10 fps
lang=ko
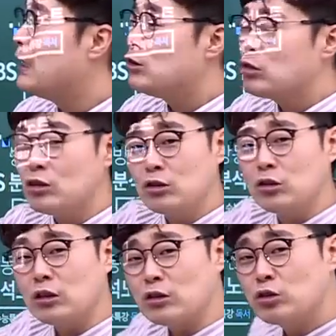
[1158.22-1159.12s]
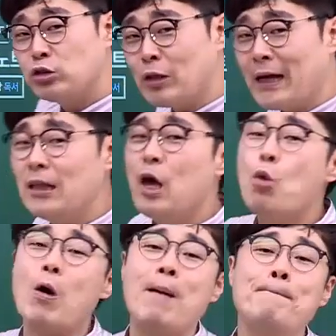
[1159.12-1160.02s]
수특, 수안
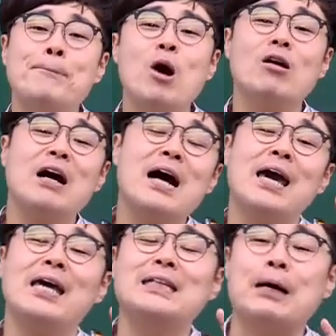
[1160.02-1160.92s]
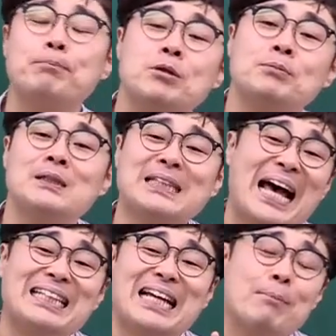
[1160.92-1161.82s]
완벽하게 작품을
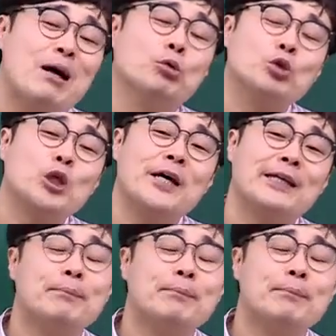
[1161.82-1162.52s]
다 잡아 놓으셔야 돼.